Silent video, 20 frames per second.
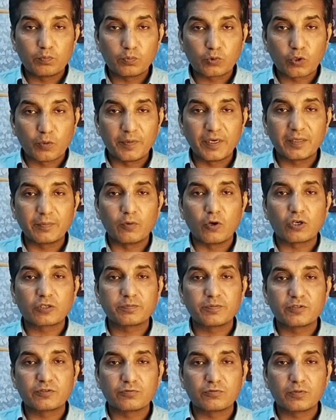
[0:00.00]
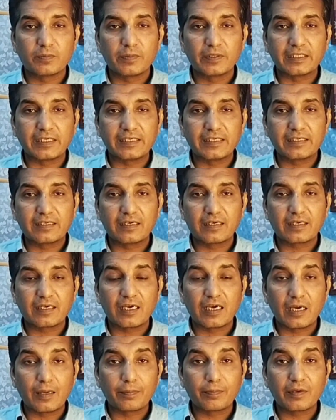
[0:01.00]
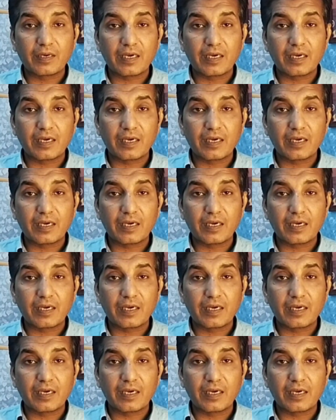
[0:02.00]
कमेंट बॉक्स में ज़रूर बताइएगा कि आपका